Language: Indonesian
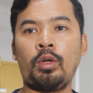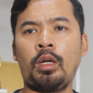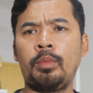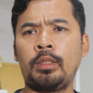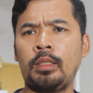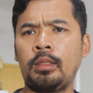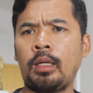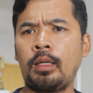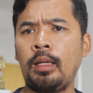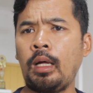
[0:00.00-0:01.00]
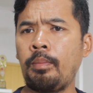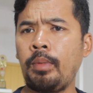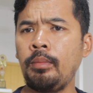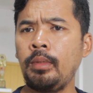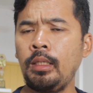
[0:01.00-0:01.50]
kurang lebih sekitar 8
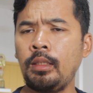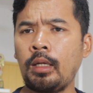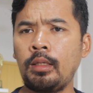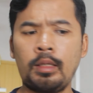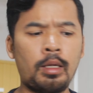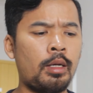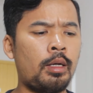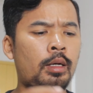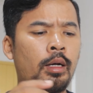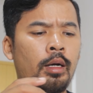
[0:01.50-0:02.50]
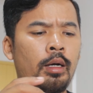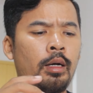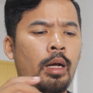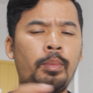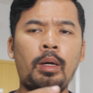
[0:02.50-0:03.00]
menitan
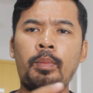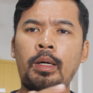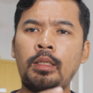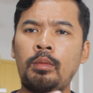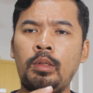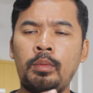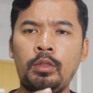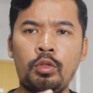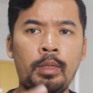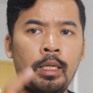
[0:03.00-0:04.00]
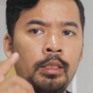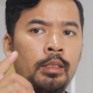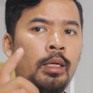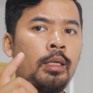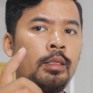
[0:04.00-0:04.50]
Eh, apa-apa uh, aja yang belum kita coba
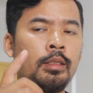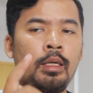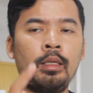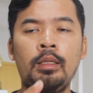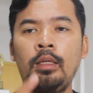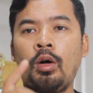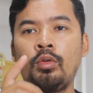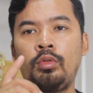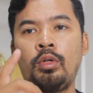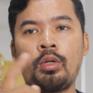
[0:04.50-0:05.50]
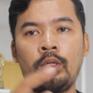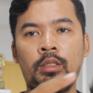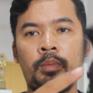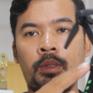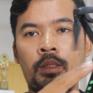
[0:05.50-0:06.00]
nanti kita akan tes lagi di outdoor ya
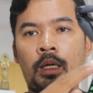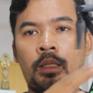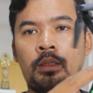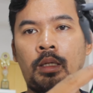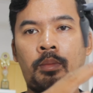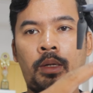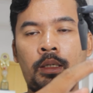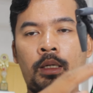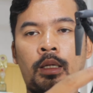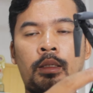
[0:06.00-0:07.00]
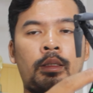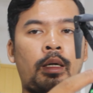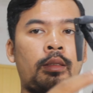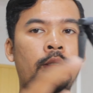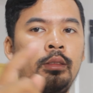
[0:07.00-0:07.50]
seperti anti tabraknya nanti kita
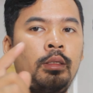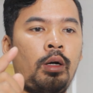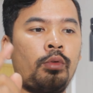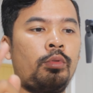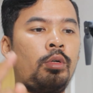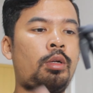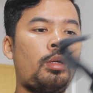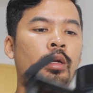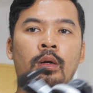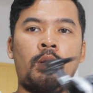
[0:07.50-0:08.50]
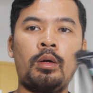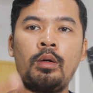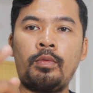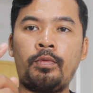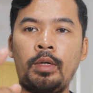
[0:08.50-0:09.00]
akan tes di outdoor
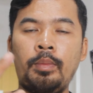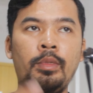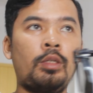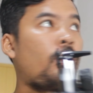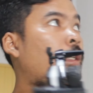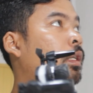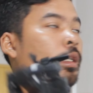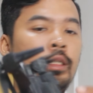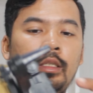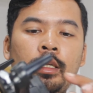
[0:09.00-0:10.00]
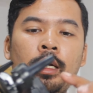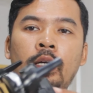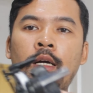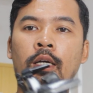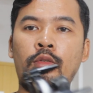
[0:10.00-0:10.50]
flipnya juga tadi di sini
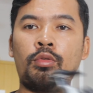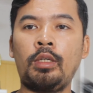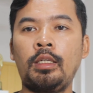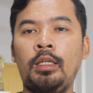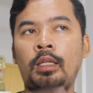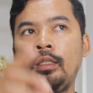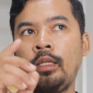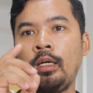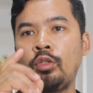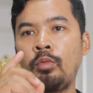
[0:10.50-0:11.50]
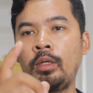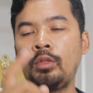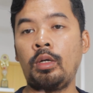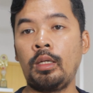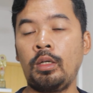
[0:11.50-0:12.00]
agak susah jadi nanti kita akan coba
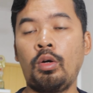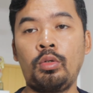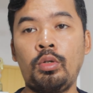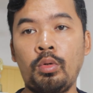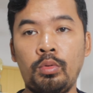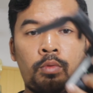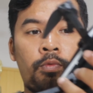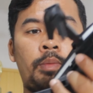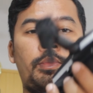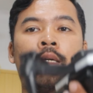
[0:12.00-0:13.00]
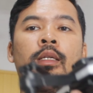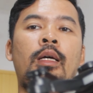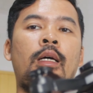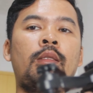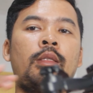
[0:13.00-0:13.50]
juga di outdoor untuk flipnya
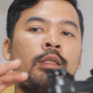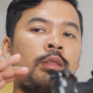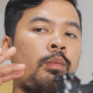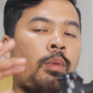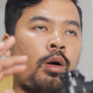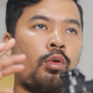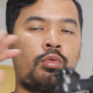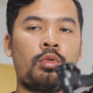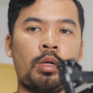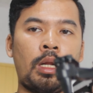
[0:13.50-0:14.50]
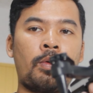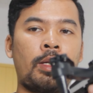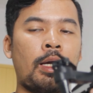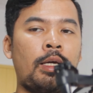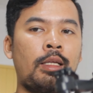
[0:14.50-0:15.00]
dan tes terbang outdoor lawan
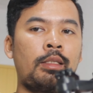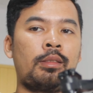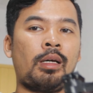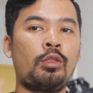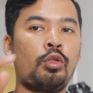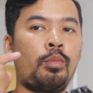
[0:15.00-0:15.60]
angin nanti kita akan